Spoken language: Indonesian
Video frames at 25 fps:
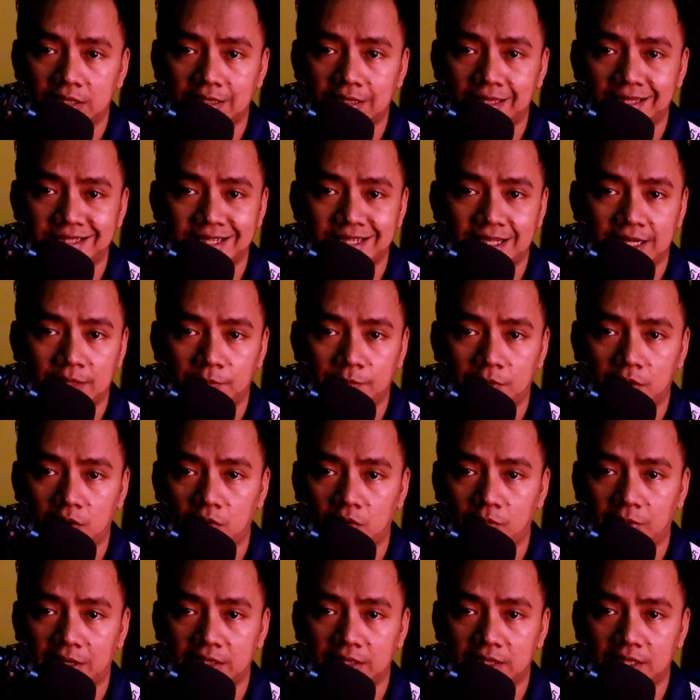kita saling
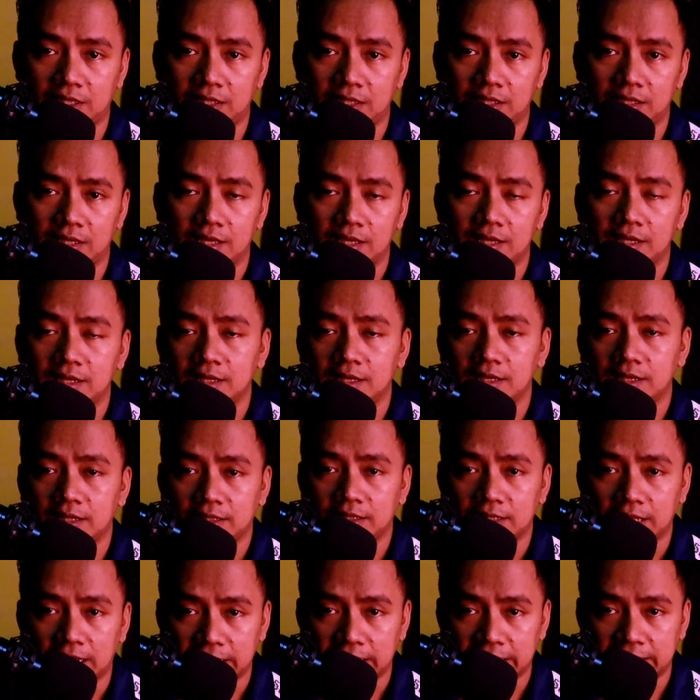menghormati
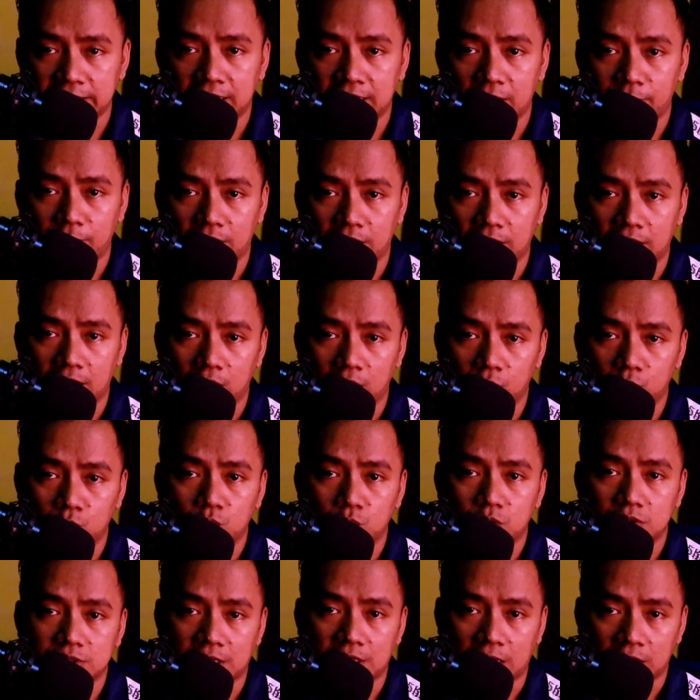dan tidak
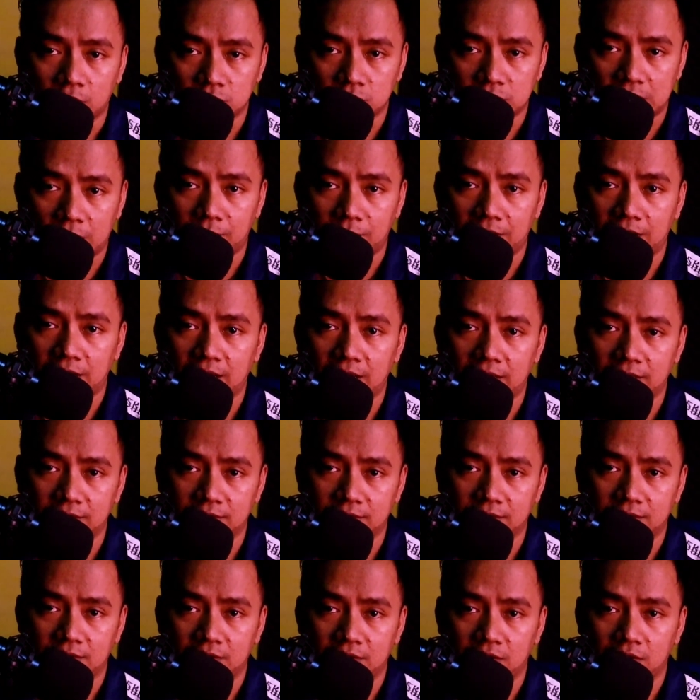mengganggu satu sama
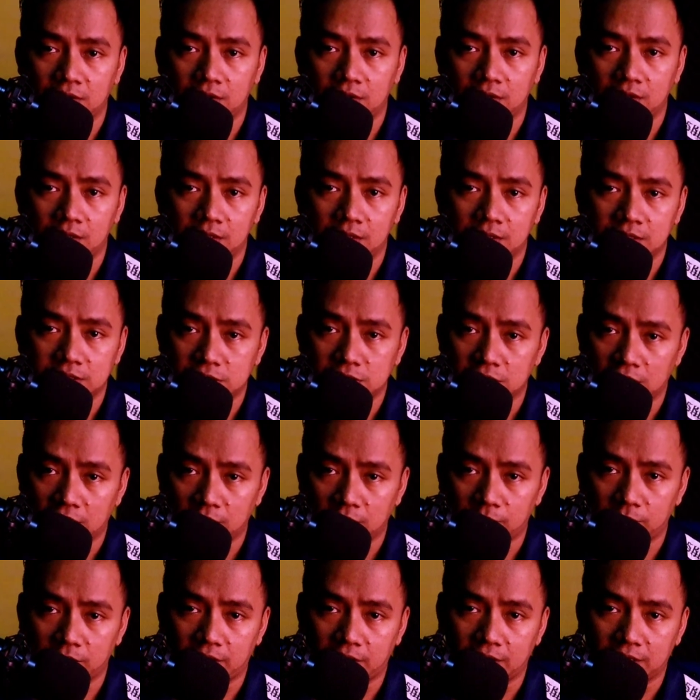lain.
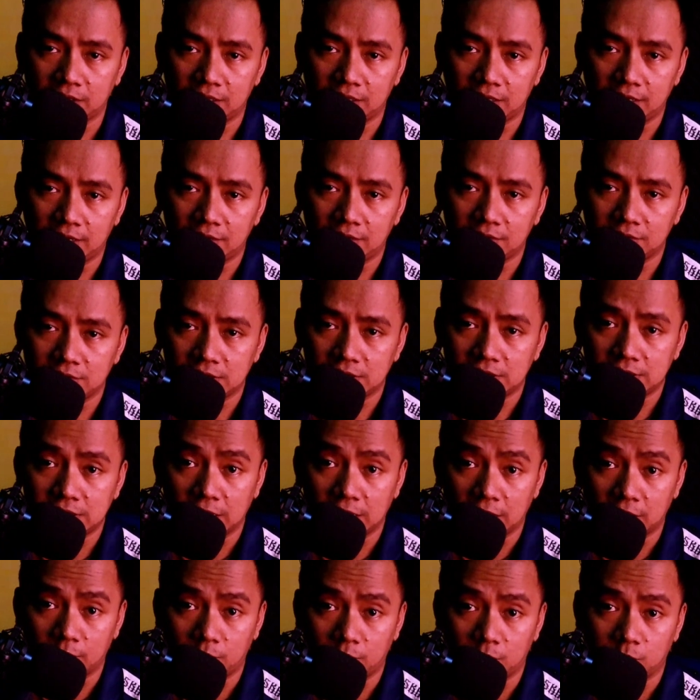Jaga perkataan,
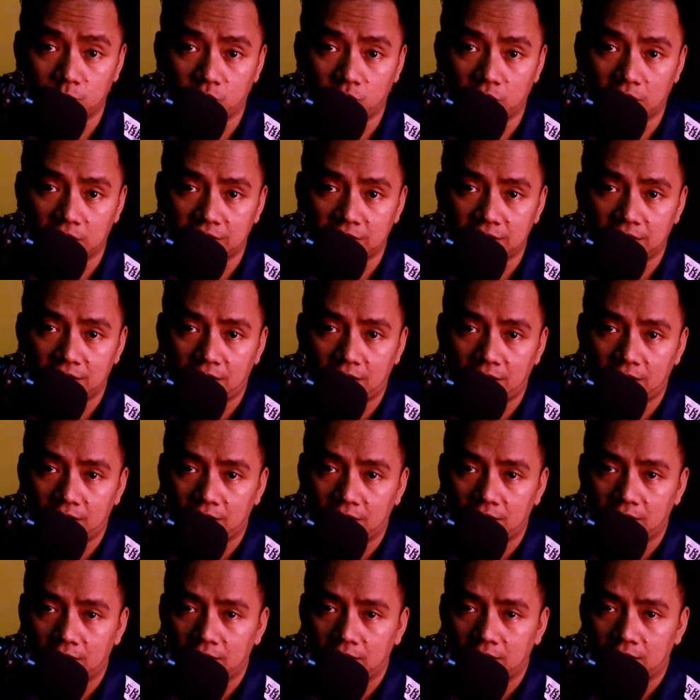jaga perbuatan.
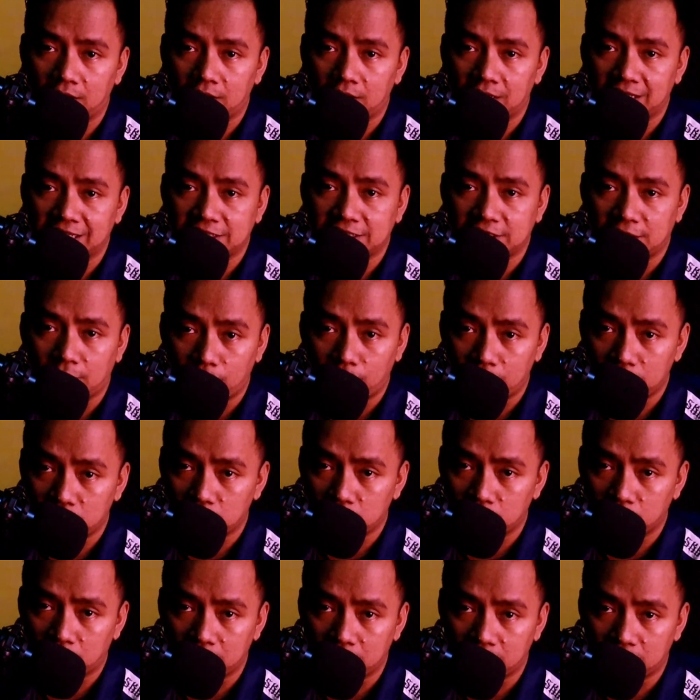Sampai
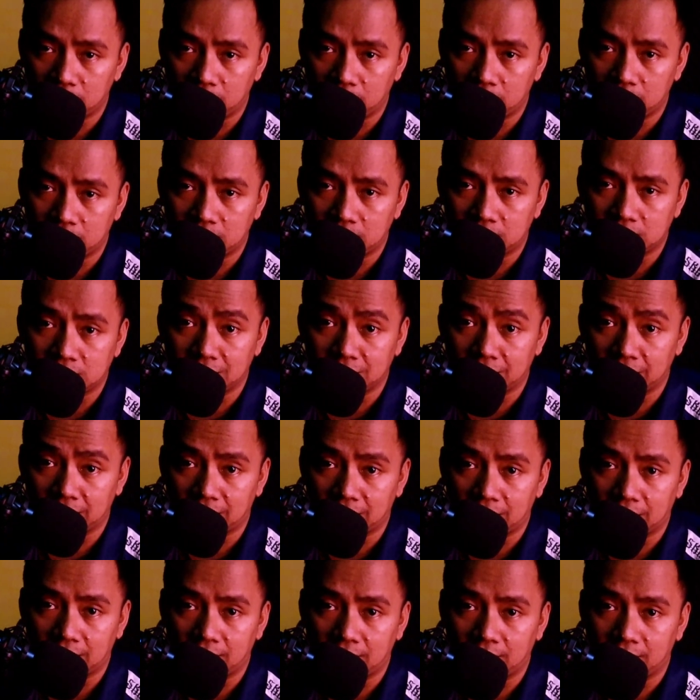jumpa di
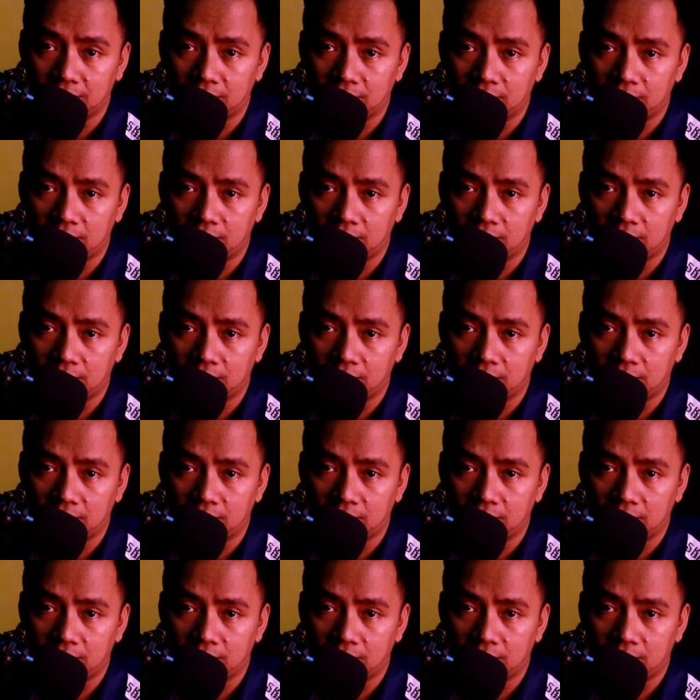cerita